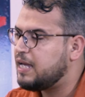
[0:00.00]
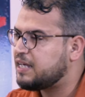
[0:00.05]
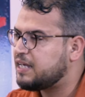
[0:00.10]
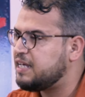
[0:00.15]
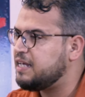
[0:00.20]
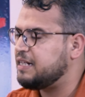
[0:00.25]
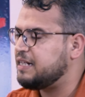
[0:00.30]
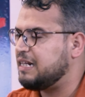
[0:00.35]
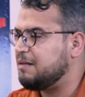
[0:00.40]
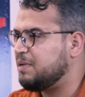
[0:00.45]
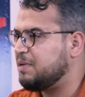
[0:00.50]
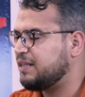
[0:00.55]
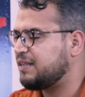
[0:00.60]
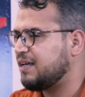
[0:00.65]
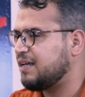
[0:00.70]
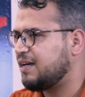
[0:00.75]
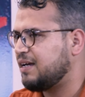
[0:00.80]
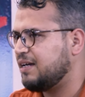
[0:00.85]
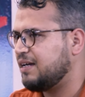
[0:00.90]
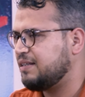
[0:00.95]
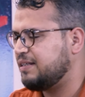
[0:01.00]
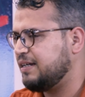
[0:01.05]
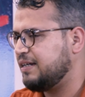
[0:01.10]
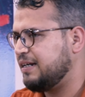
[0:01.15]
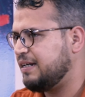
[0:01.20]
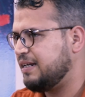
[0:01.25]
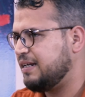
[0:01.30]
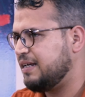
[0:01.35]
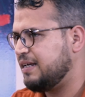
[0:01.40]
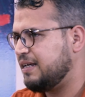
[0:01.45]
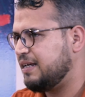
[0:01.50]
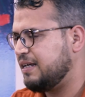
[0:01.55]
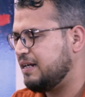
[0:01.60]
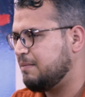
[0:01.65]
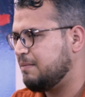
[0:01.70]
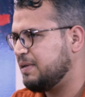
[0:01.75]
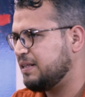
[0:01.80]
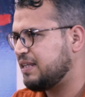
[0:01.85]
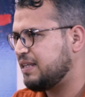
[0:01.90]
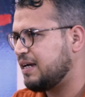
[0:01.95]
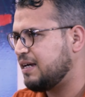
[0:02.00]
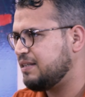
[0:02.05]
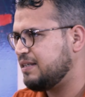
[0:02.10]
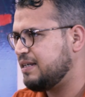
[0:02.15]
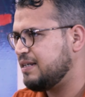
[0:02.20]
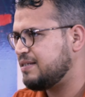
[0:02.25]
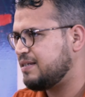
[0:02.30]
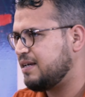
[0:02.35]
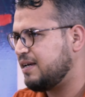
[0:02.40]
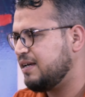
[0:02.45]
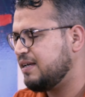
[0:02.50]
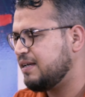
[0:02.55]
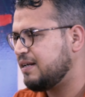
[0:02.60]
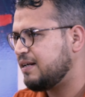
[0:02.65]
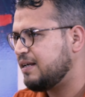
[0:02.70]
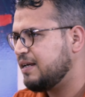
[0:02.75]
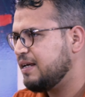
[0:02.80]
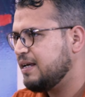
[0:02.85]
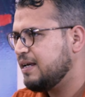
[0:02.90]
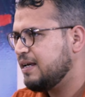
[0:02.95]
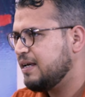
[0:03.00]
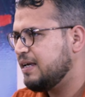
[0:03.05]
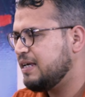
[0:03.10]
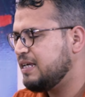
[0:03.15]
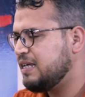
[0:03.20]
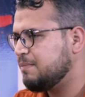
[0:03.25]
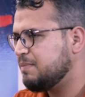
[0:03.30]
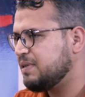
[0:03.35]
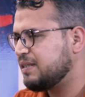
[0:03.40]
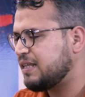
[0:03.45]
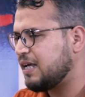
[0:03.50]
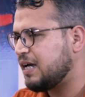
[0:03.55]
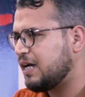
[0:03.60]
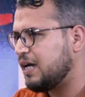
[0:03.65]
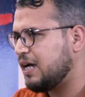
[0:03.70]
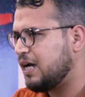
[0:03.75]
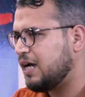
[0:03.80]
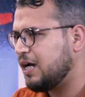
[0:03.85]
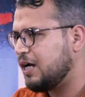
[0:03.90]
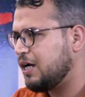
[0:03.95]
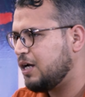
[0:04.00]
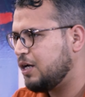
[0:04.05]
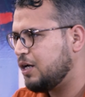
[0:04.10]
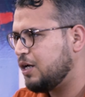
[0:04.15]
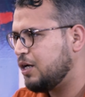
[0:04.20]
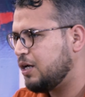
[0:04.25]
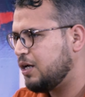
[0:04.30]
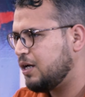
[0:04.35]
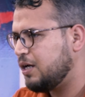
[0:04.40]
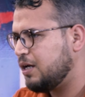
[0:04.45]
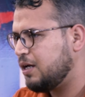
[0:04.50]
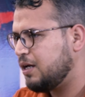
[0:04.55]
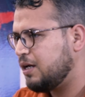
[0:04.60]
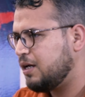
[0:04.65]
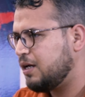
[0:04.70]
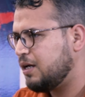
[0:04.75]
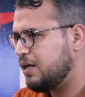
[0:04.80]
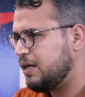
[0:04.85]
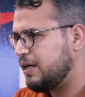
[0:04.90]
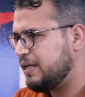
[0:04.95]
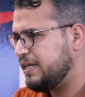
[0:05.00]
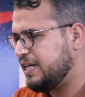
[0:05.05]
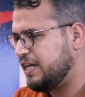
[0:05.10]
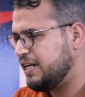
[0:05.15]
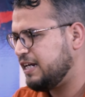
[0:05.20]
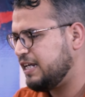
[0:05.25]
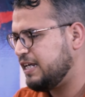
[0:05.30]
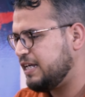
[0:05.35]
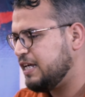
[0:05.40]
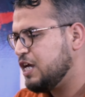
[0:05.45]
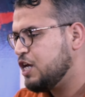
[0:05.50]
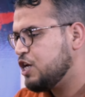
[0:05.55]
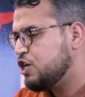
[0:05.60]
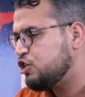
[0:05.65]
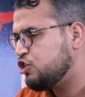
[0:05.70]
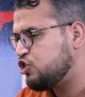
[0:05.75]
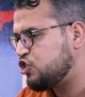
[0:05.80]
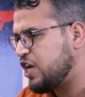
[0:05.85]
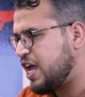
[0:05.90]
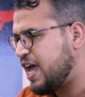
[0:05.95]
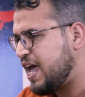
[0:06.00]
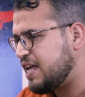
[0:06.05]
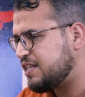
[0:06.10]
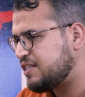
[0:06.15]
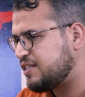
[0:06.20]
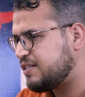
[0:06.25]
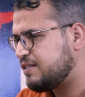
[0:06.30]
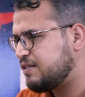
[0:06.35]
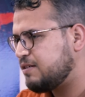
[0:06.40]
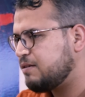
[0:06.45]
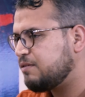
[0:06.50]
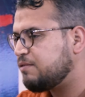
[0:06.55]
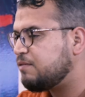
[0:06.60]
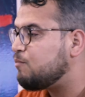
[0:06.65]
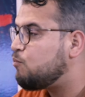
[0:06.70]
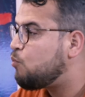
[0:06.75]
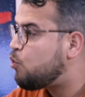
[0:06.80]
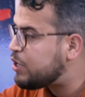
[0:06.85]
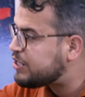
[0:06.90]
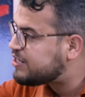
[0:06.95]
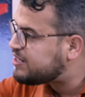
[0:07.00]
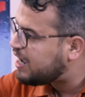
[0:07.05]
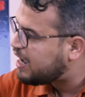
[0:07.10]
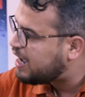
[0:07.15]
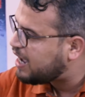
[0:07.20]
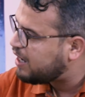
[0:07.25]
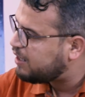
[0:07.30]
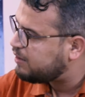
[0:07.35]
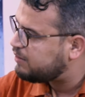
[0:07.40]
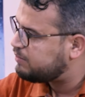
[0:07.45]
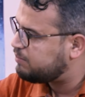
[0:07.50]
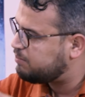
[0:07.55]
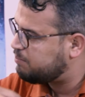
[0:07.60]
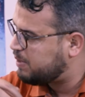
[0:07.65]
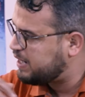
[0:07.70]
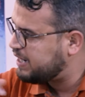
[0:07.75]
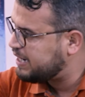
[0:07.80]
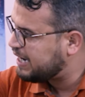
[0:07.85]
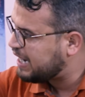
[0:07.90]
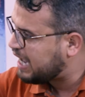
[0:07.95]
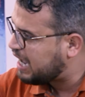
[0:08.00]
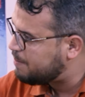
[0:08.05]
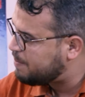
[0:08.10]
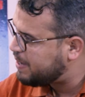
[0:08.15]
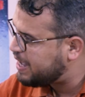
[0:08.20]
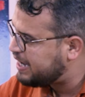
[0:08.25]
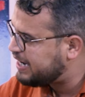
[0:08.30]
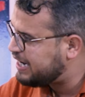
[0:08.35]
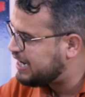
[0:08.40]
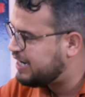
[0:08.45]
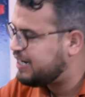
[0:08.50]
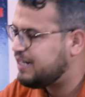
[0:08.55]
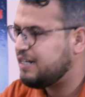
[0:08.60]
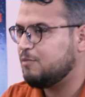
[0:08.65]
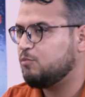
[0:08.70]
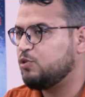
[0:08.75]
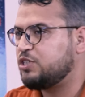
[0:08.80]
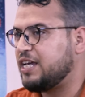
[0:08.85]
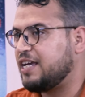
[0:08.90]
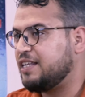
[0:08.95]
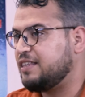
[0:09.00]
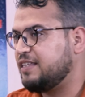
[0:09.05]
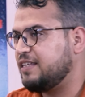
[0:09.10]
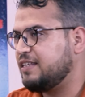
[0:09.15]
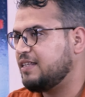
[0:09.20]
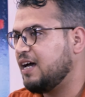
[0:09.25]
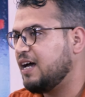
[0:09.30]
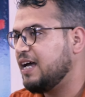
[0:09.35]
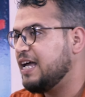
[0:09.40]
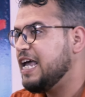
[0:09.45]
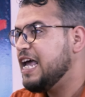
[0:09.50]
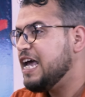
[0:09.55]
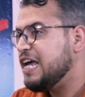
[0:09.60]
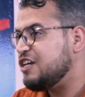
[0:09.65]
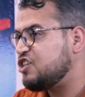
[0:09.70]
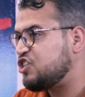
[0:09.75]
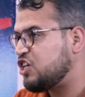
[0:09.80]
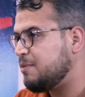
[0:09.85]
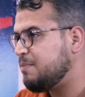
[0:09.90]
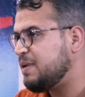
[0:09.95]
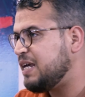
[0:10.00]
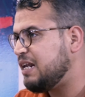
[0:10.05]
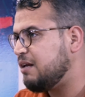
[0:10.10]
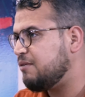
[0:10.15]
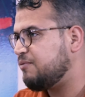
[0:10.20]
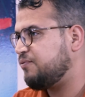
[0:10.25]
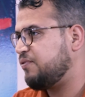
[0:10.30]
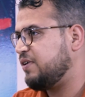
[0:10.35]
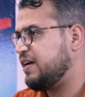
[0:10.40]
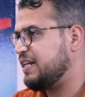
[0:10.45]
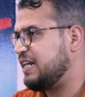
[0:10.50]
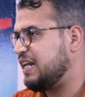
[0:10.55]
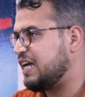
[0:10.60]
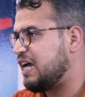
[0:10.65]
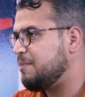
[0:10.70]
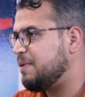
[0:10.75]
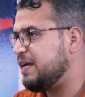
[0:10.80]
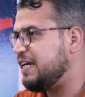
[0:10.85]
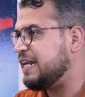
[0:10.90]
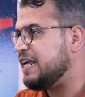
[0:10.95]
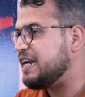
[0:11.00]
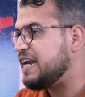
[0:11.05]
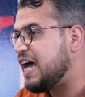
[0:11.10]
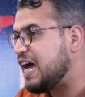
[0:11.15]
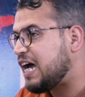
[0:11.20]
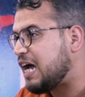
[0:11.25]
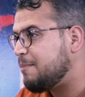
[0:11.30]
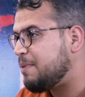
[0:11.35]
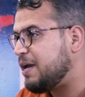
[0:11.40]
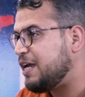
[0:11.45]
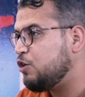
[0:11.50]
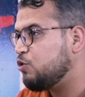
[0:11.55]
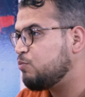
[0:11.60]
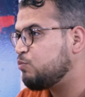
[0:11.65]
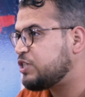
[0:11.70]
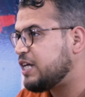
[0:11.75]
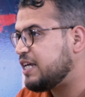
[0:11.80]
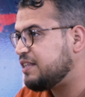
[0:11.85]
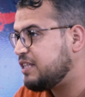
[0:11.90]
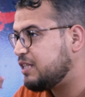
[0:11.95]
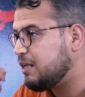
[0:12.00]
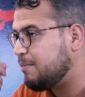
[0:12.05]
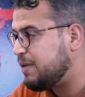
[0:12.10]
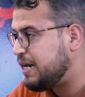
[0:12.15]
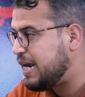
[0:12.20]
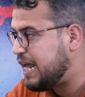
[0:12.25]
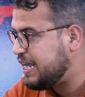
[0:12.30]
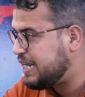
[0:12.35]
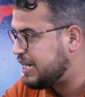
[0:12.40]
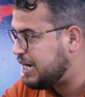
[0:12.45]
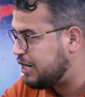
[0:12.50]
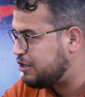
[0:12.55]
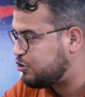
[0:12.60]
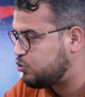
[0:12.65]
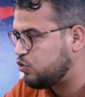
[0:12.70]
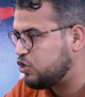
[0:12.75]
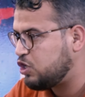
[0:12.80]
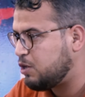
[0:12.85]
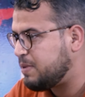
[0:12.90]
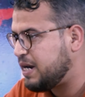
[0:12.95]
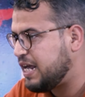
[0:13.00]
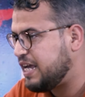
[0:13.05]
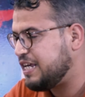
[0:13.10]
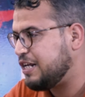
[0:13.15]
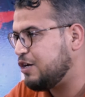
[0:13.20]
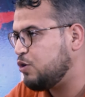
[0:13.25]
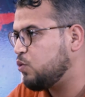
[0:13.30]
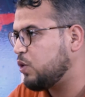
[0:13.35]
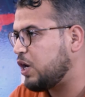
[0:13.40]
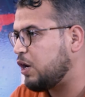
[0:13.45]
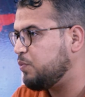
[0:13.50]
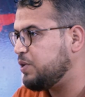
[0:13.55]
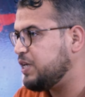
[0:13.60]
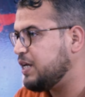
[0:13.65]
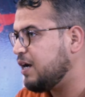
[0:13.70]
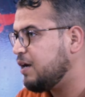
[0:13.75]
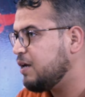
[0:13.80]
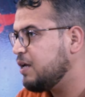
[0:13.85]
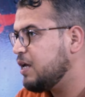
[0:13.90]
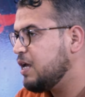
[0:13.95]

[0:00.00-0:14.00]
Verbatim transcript: اكيد المنطقه ديال المنطقه ديال زعير هي منطقه آه، يعني جاءت ملتقى بين ملتقى. القبائل صحيح. المتعدده الجميل في هذه القبائل انها قبائل متعدده من الناحيه الانسانيه ومن الناحيه اللغويه